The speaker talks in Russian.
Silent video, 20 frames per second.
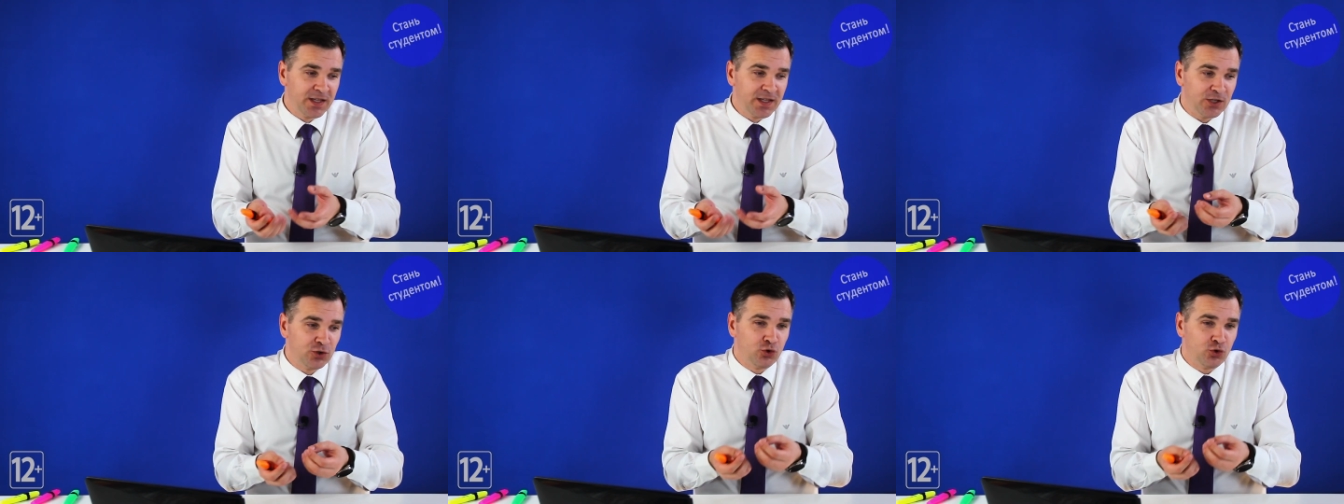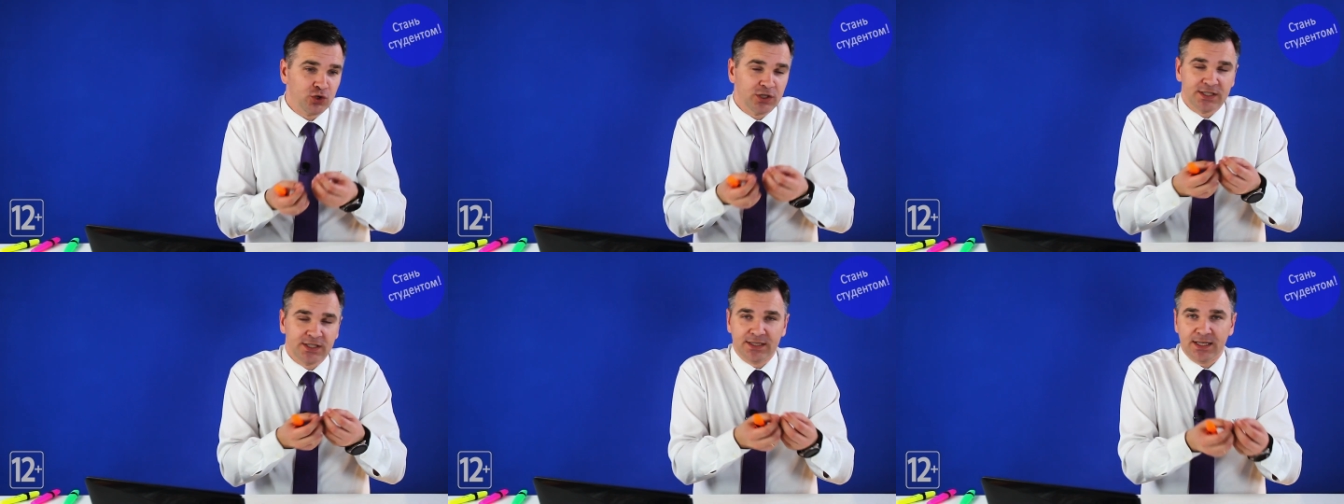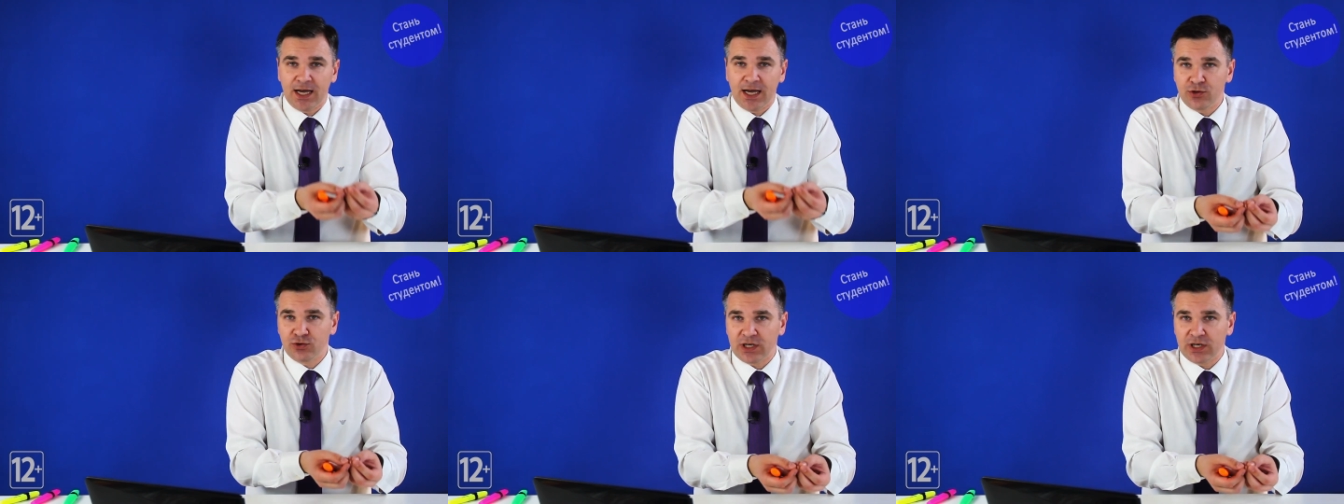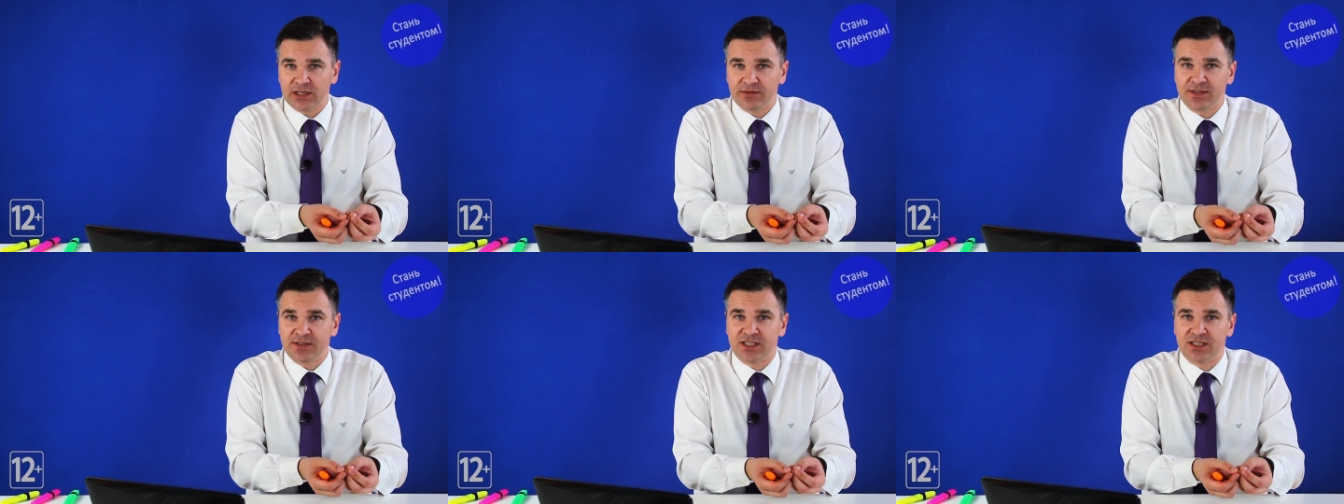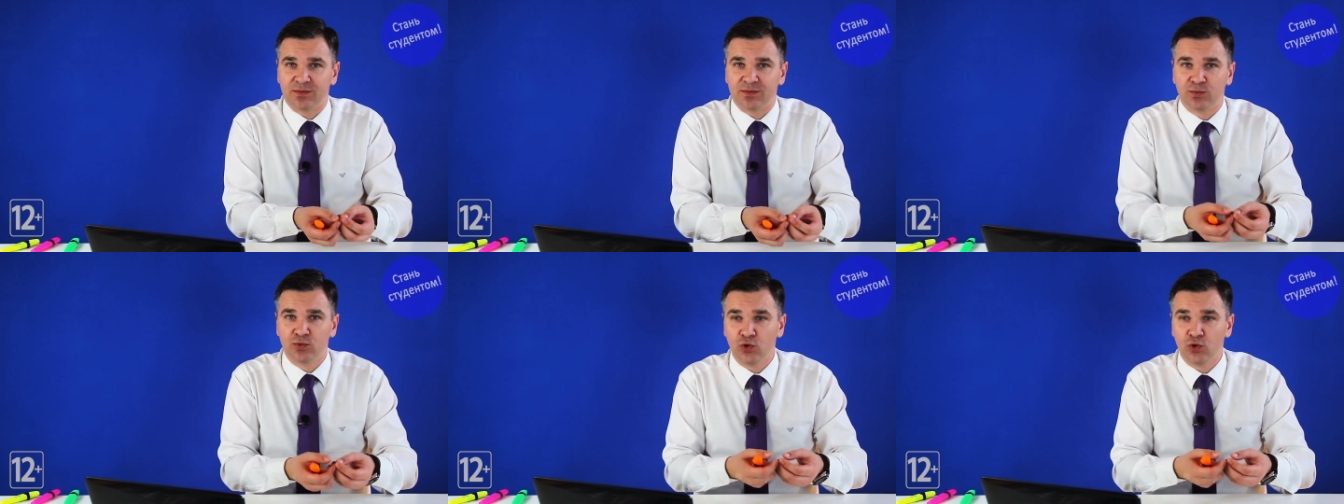которые знают, как
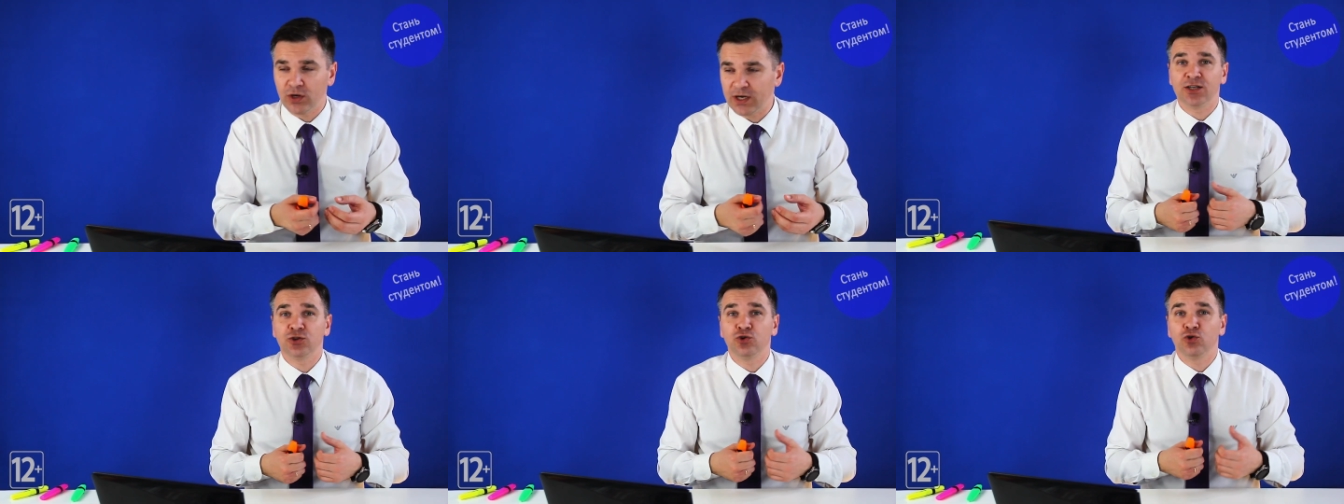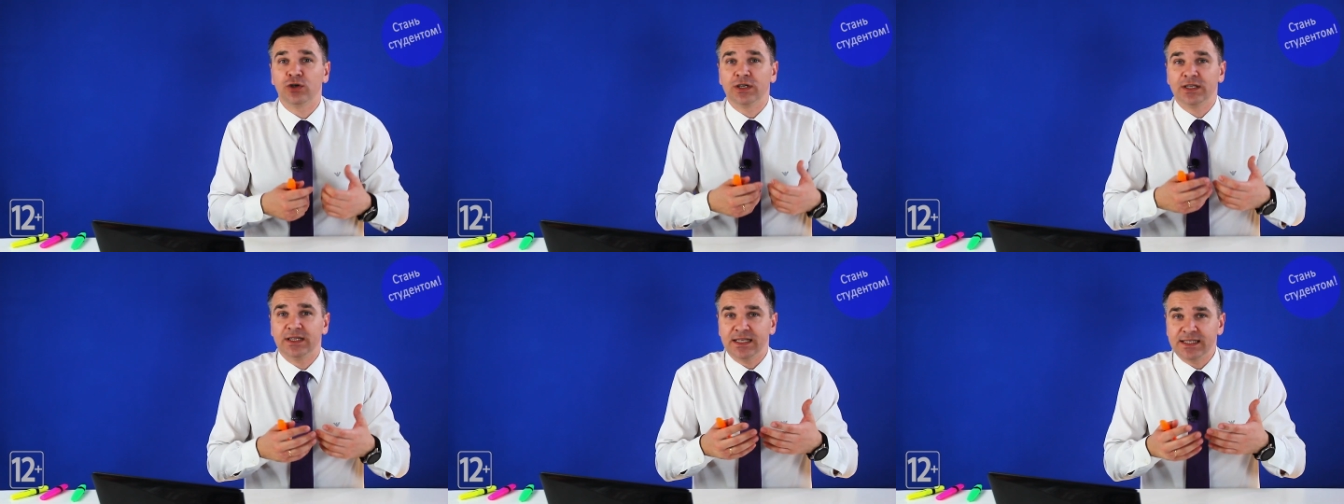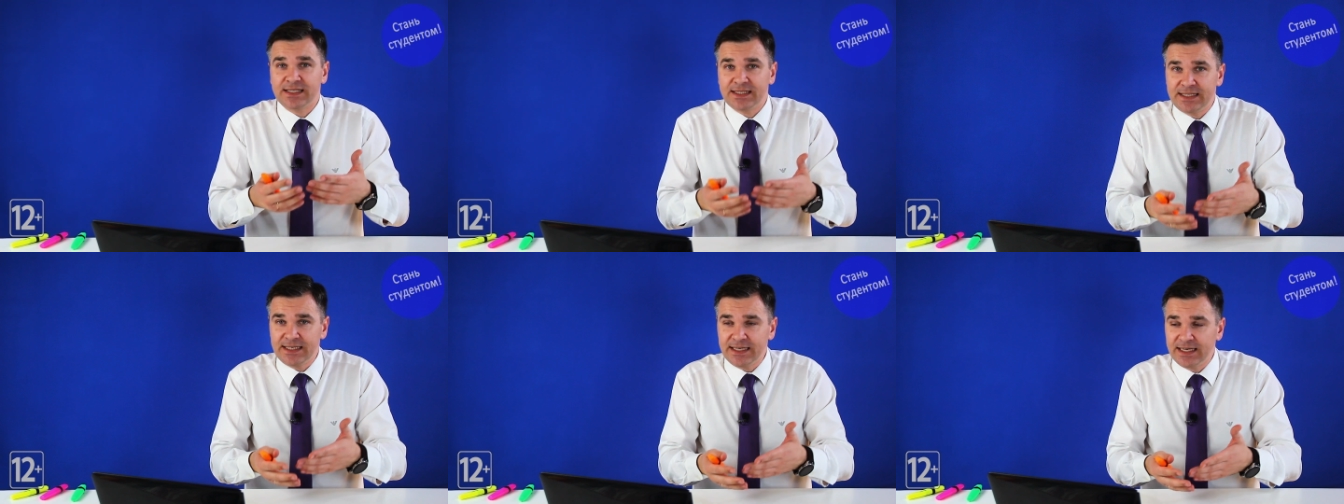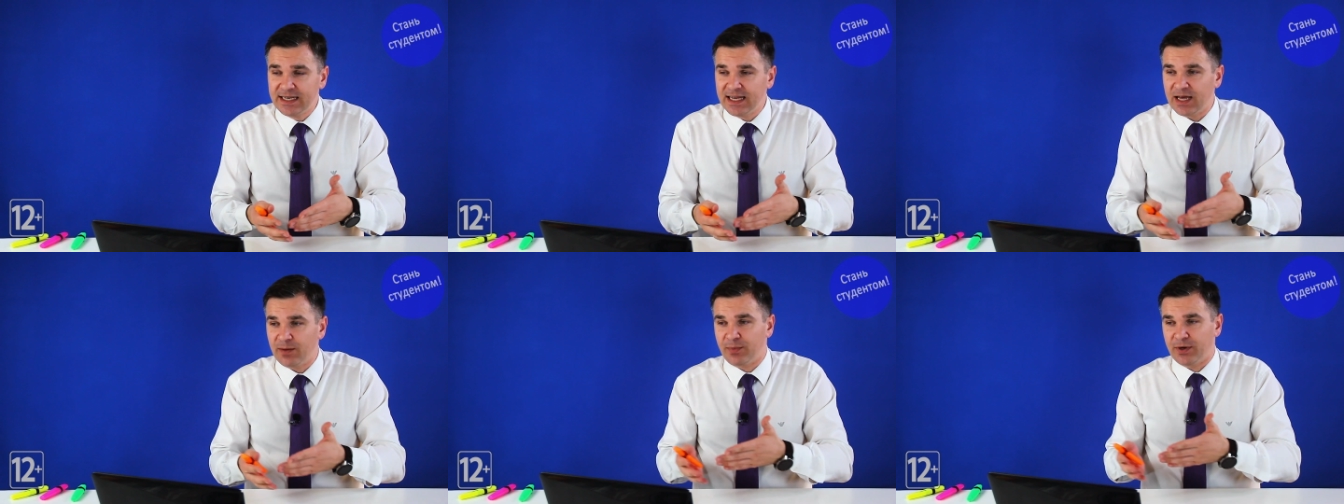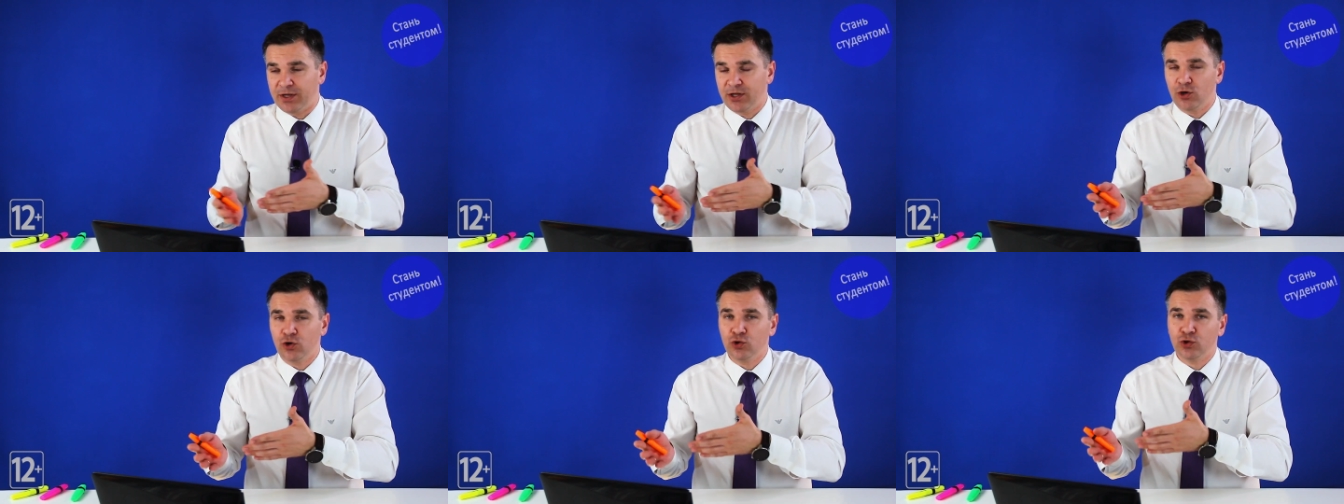вести блог, которые достигли
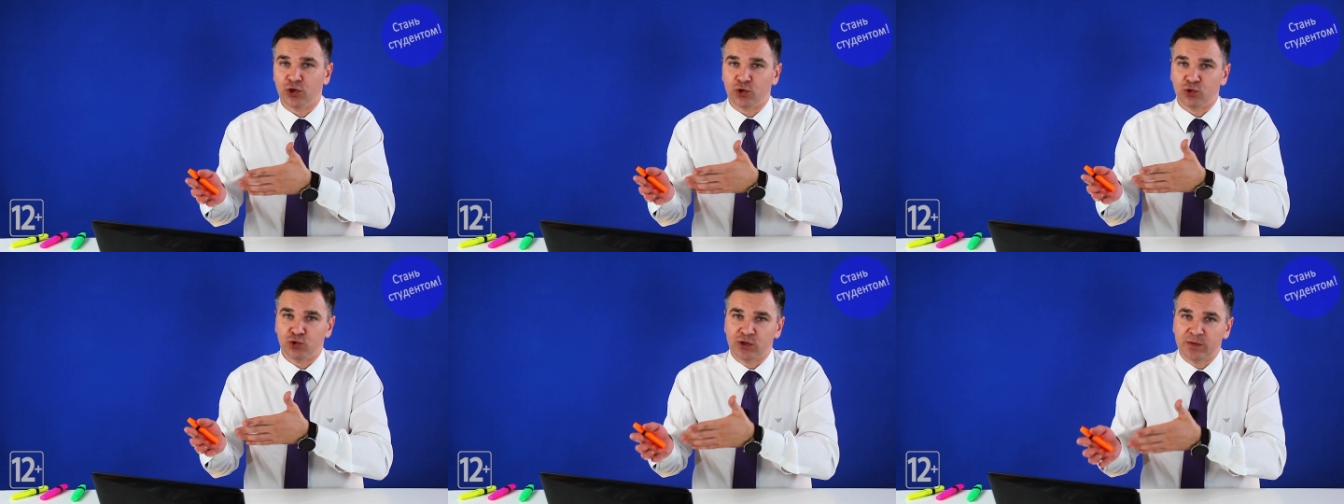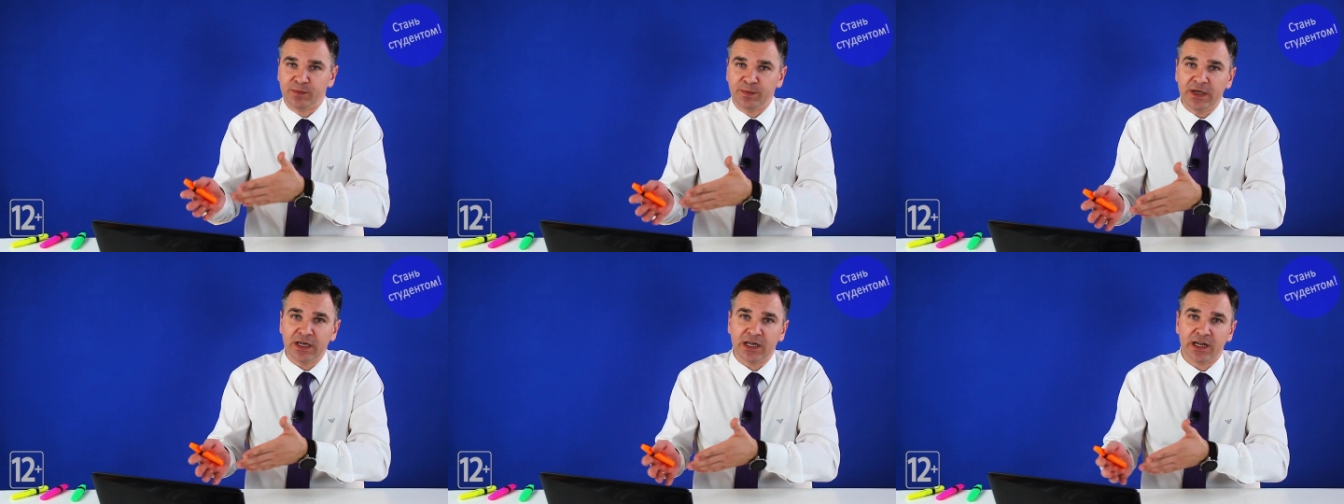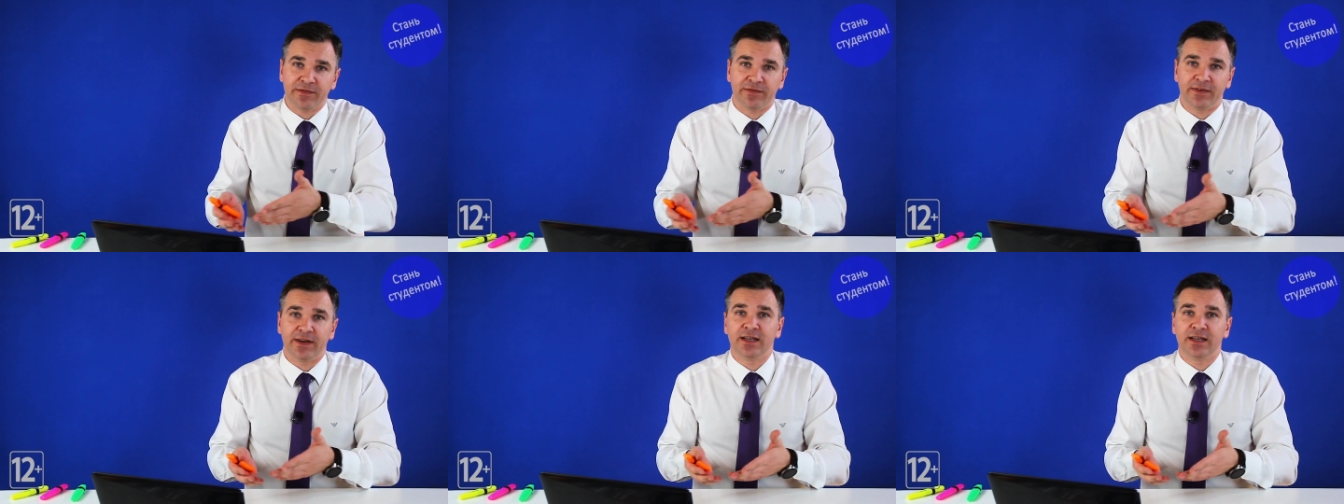определенных успехов.